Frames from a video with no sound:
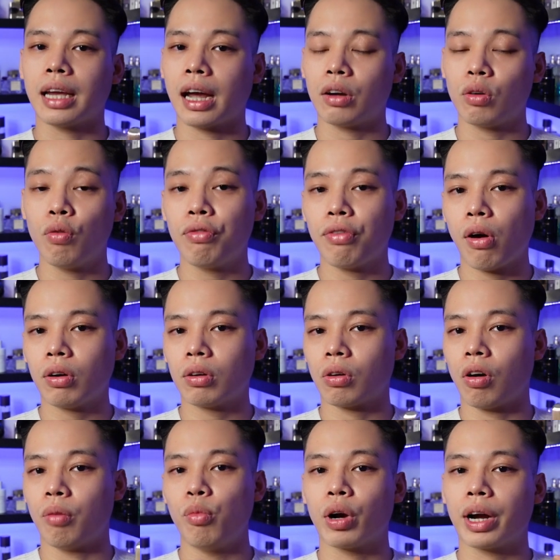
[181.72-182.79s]
nhà Tom Ford
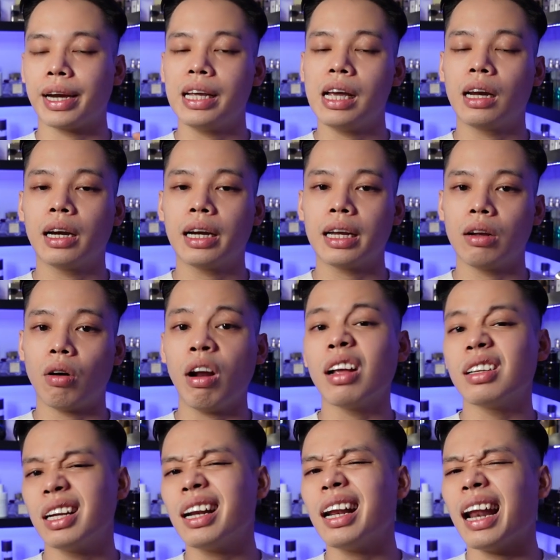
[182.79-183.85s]
có một cái DNA đó
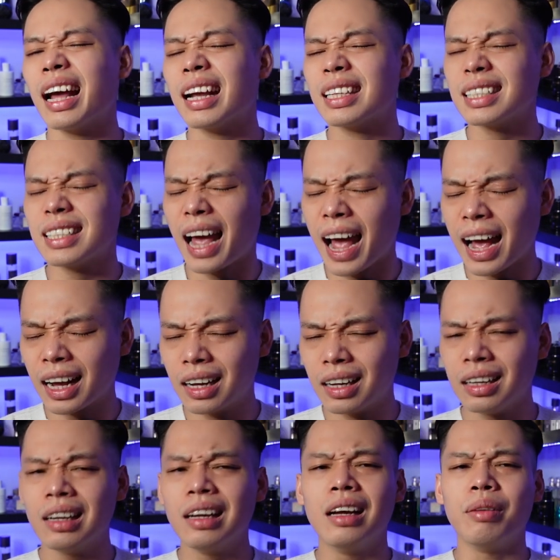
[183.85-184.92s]
là rất là sang
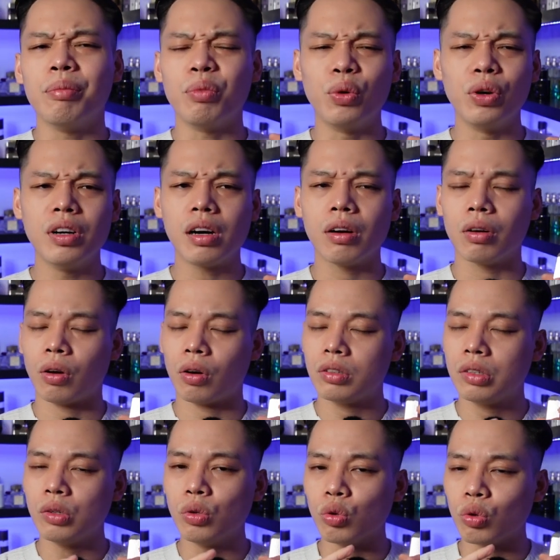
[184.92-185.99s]
mùi hương của nó
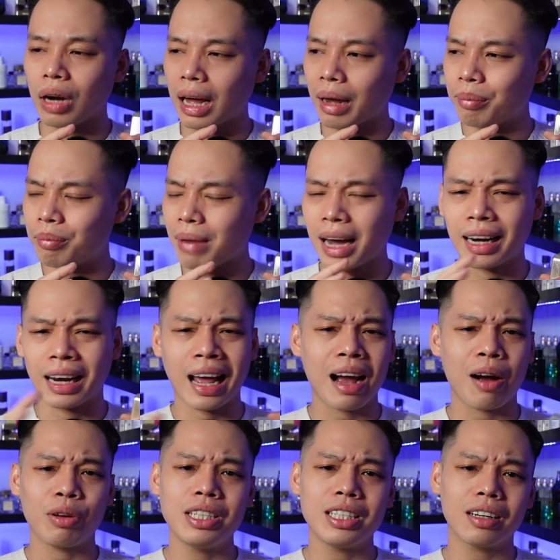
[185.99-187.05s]
dù là bản
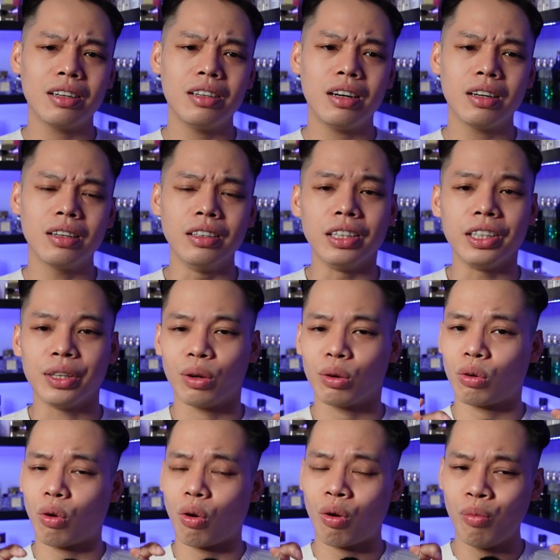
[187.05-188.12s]
nào đi chăng nữa ngửi nó
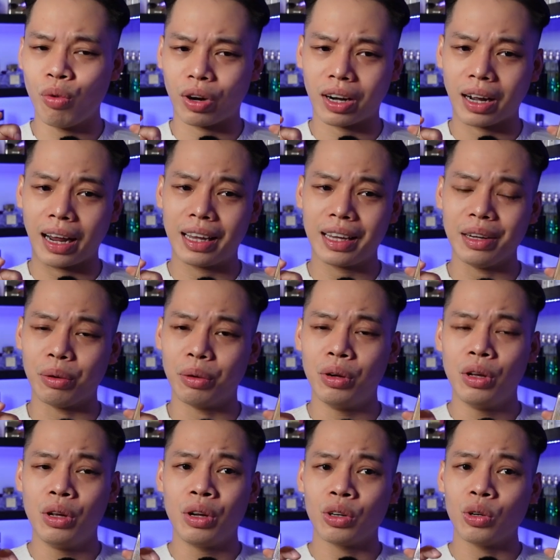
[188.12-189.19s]
có một cái kiểu
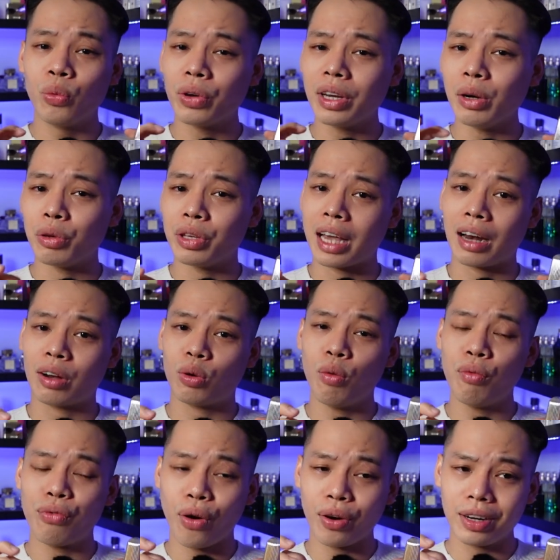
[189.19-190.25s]
đúng kiểu nhà
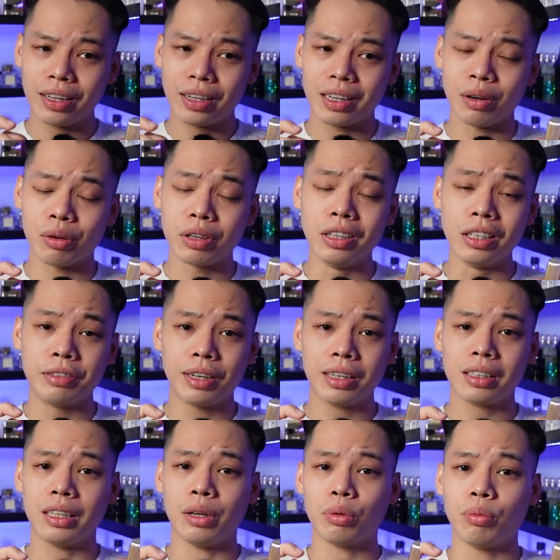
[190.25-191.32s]
Tom Ford ấy, kiểu ngửi
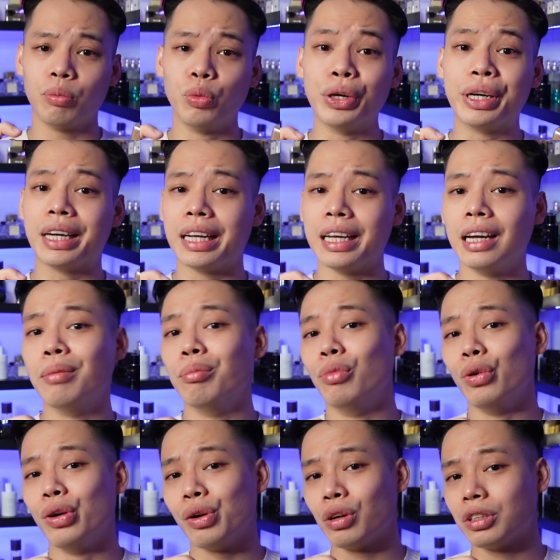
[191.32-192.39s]
phát kiểu mùi tiền
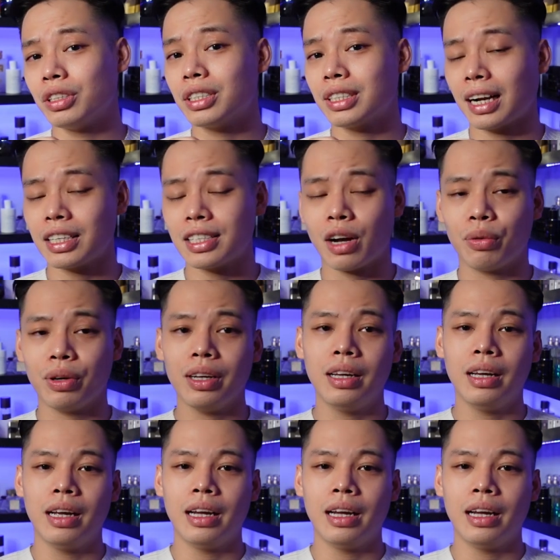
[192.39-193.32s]
mùi của sự sang trọng ấy.